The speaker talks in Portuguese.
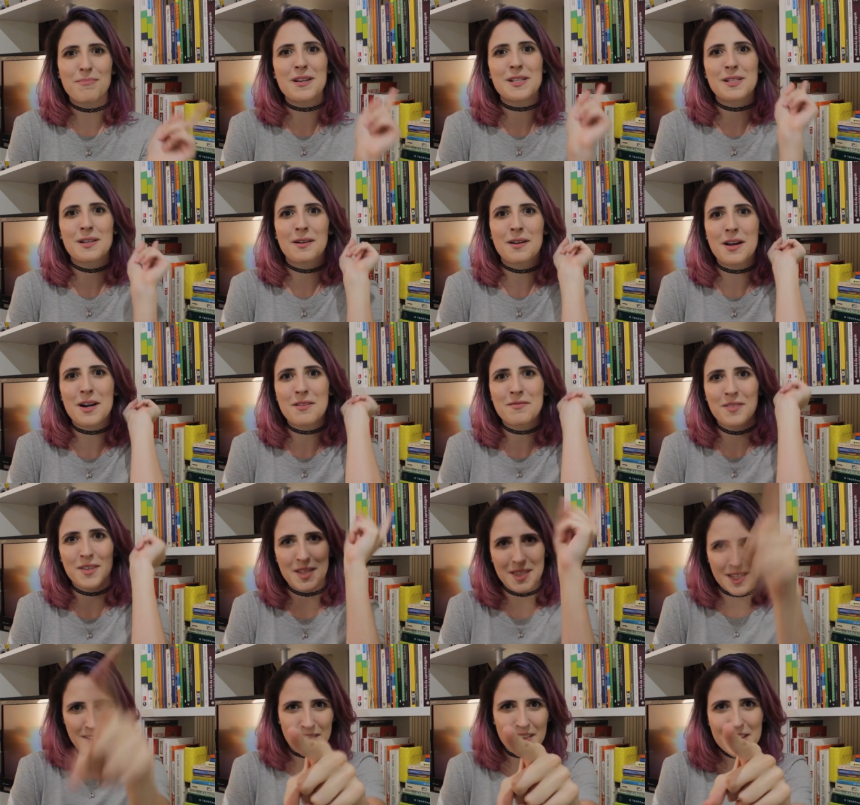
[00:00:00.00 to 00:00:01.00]
mas agora
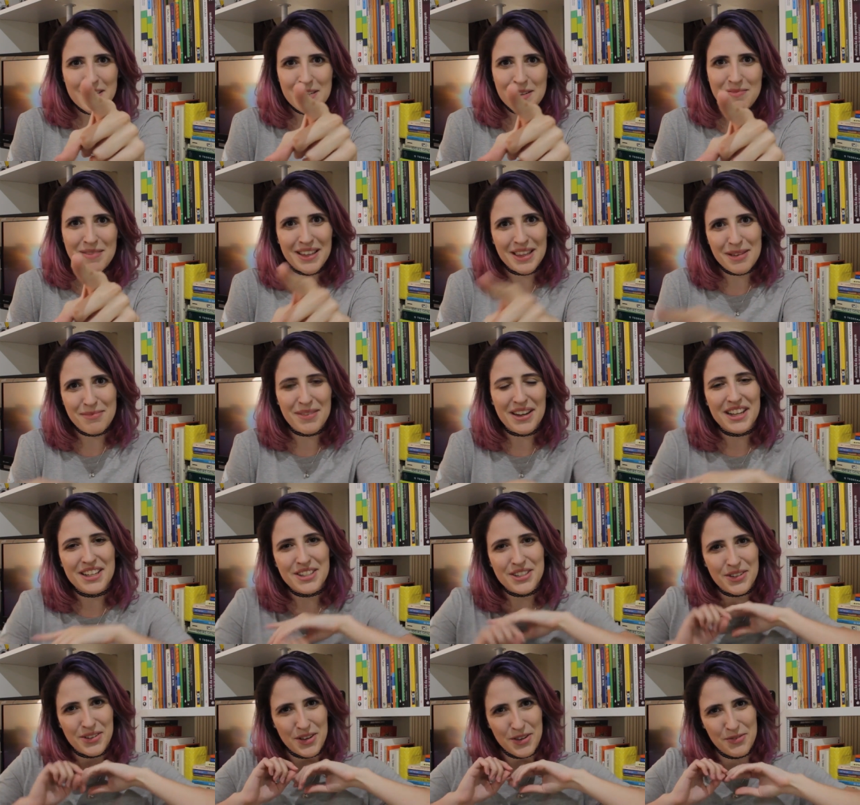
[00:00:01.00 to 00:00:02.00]
você vai ser
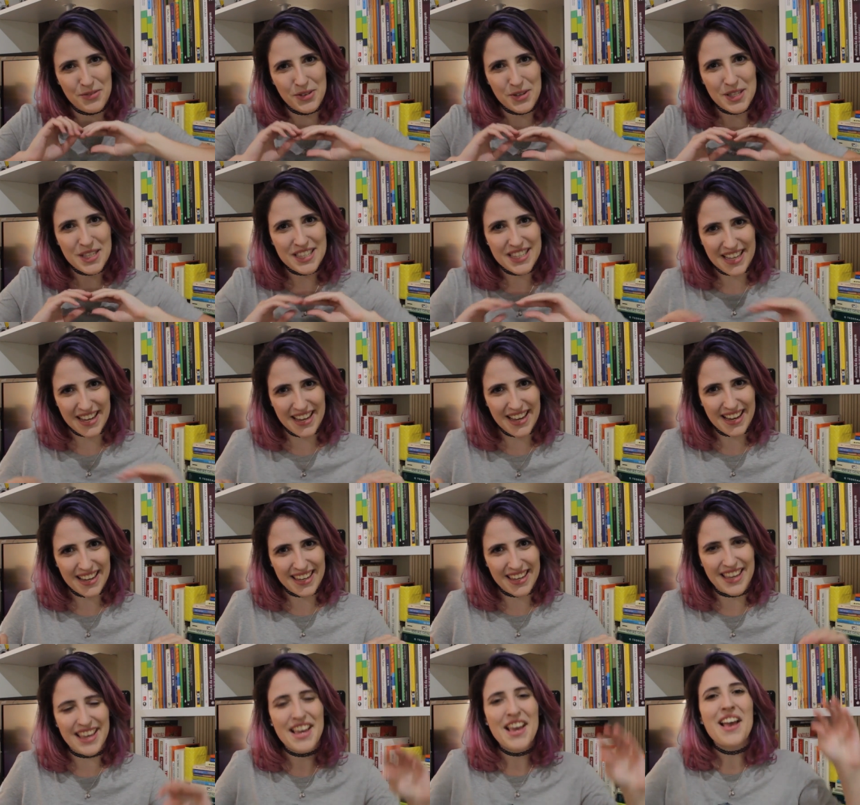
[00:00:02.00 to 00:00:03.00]
matemático e você
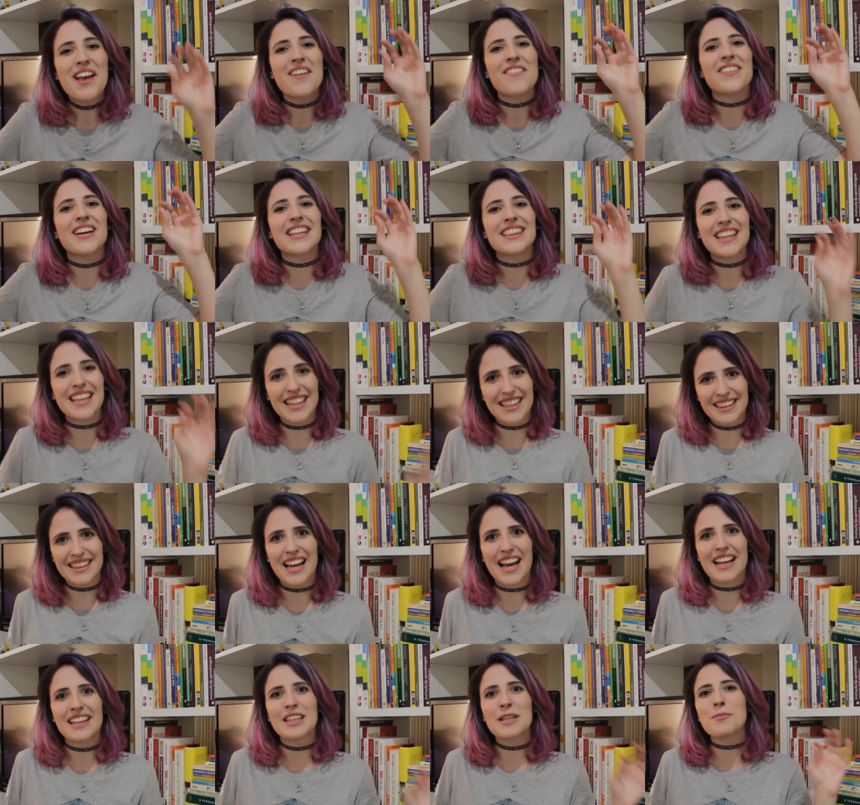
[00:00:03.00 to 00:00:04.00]
aqui vai
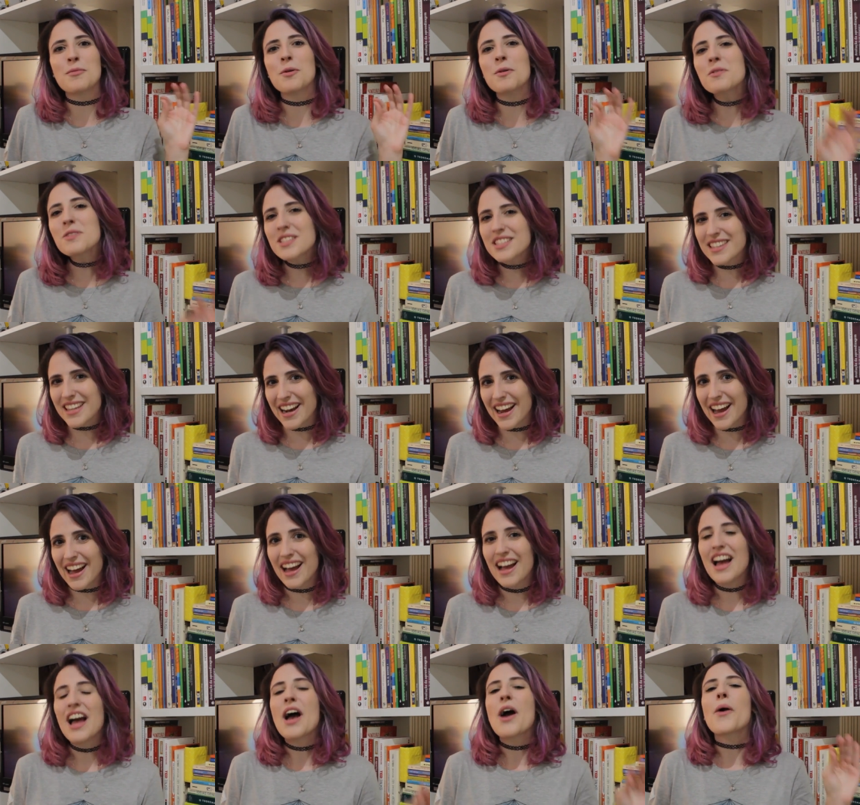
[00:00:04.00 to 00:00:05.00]
tentar
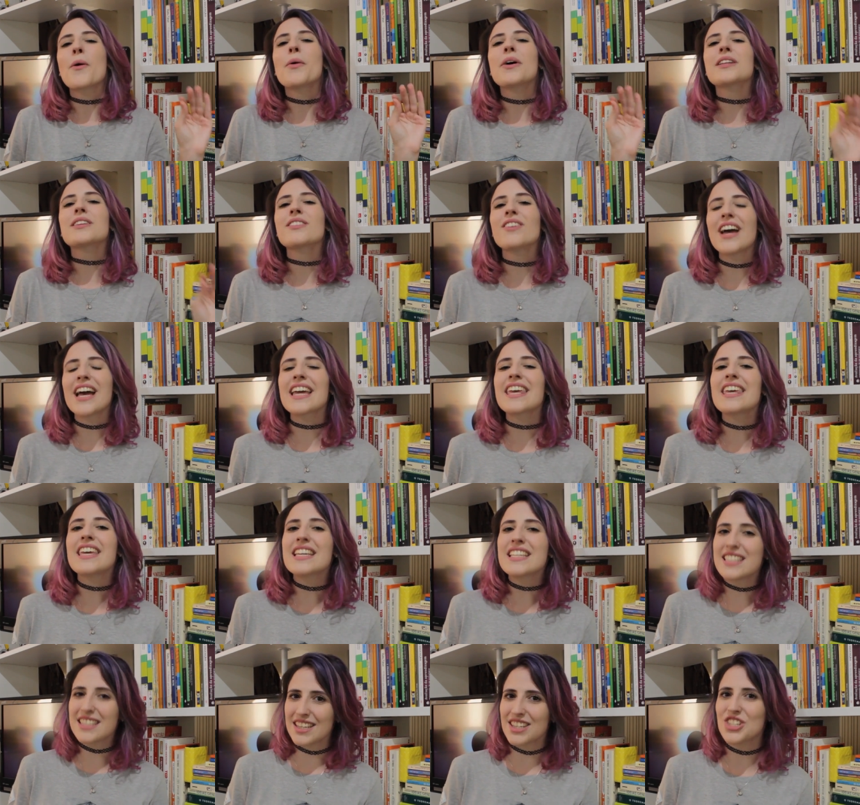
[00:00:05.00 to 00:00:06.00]
demonstrar quando é
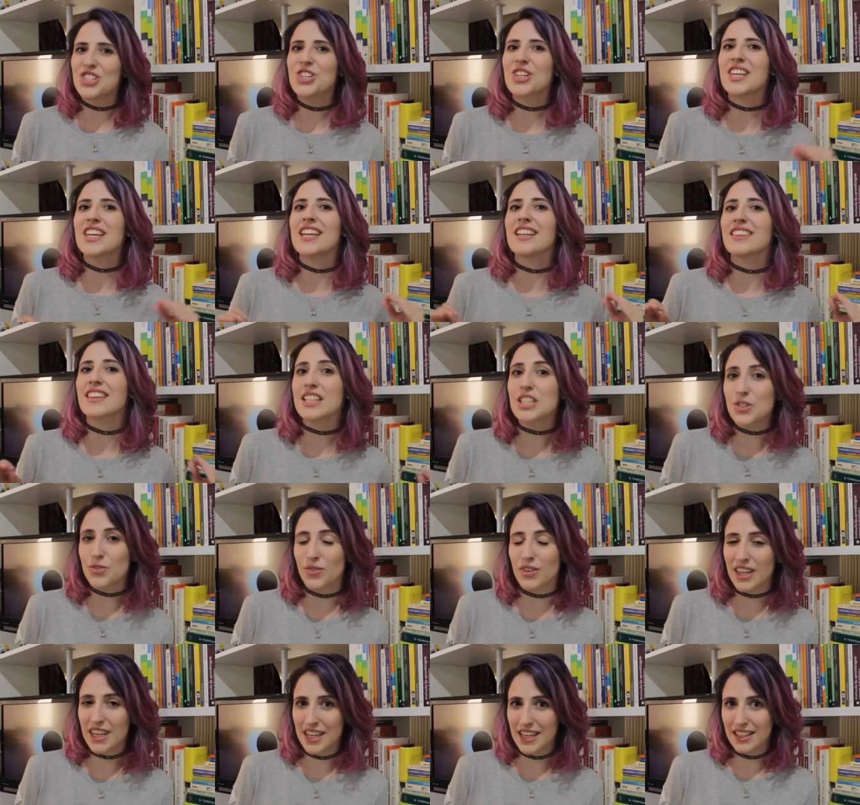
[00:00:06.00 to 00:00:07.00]
que existe
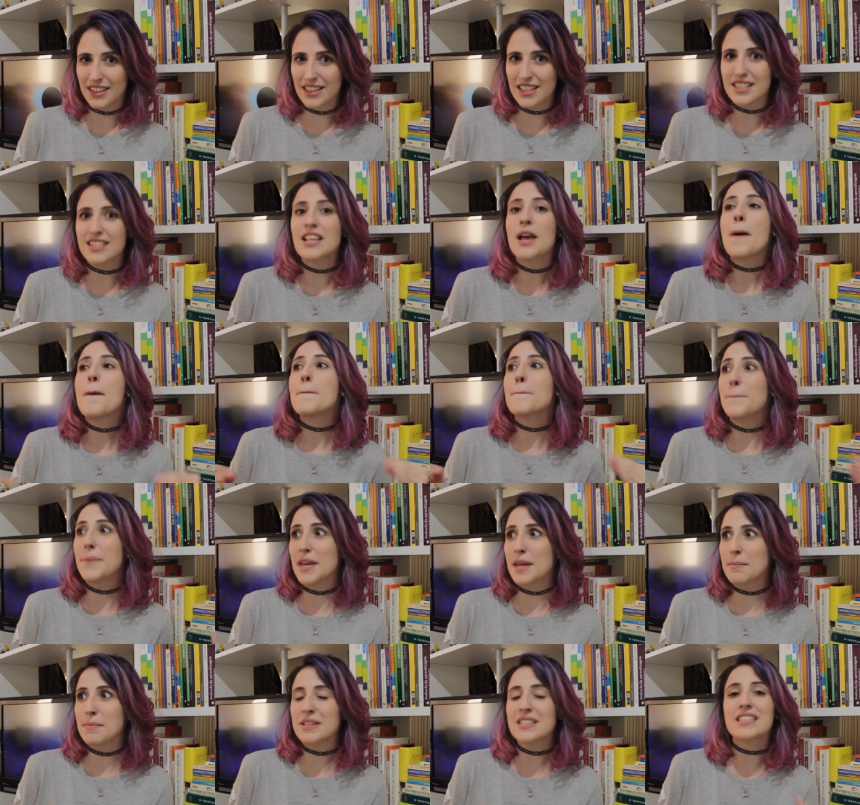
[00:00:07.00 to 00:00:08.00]
quintas, quintas,
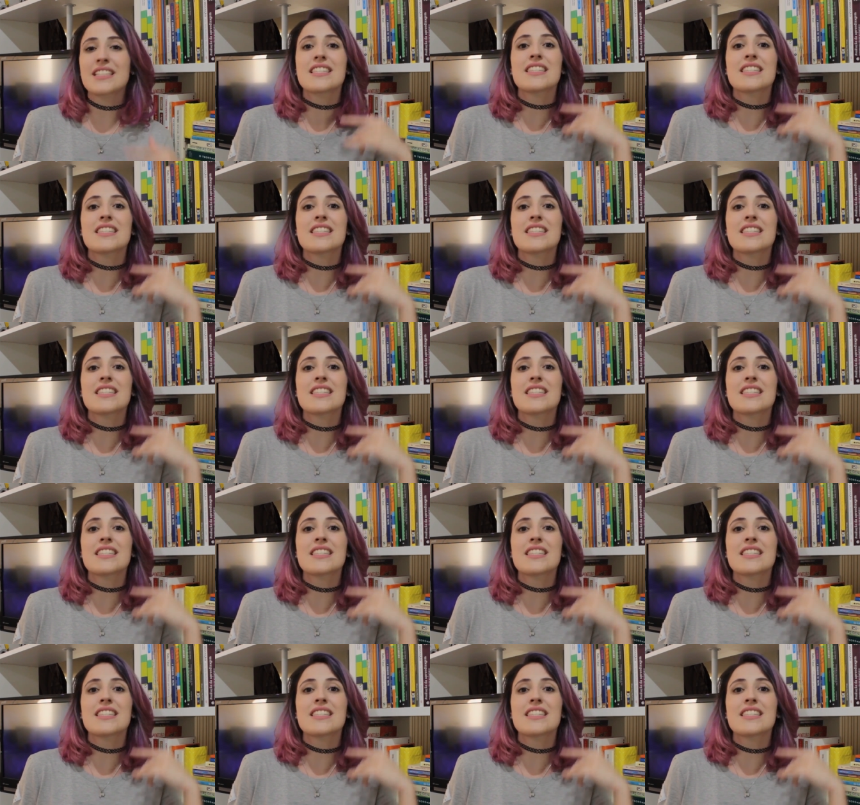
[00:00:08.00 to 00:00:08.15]
primas,